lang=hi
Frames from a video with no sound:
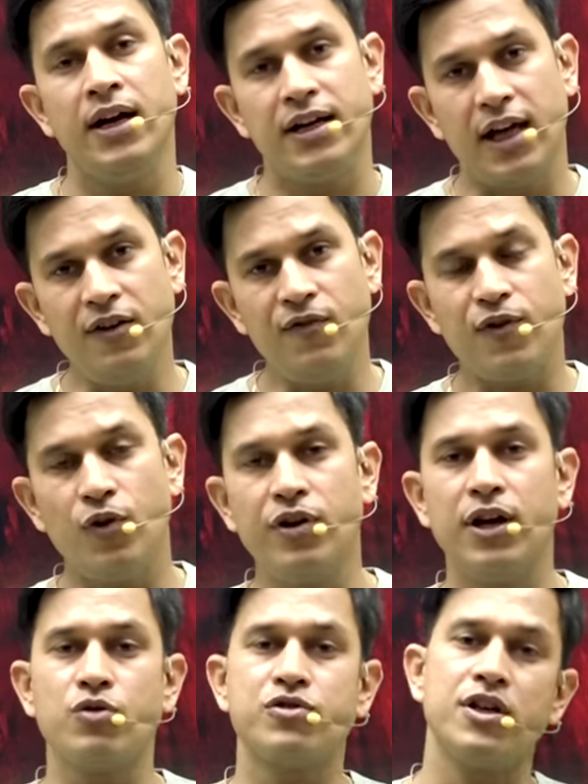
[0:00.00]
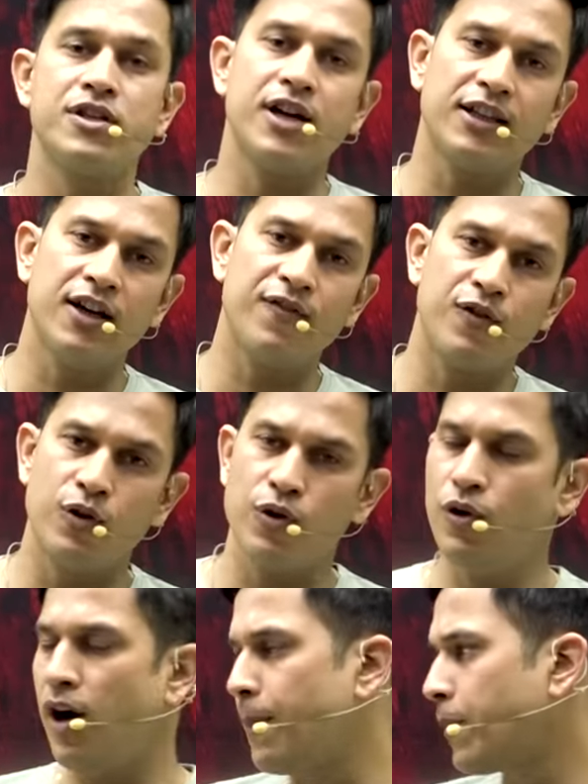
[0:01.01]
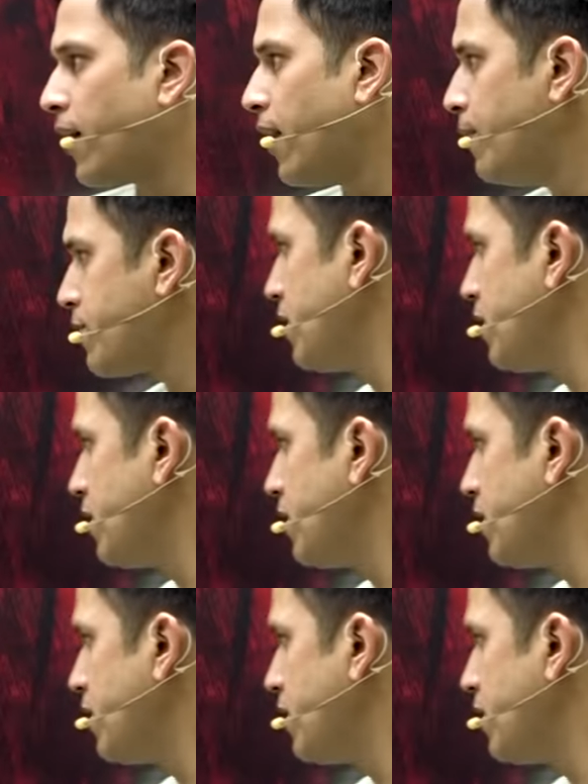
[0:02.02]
टेंथ फ्लोर या उससे ज़्यादा फ्लोर हो आपका काम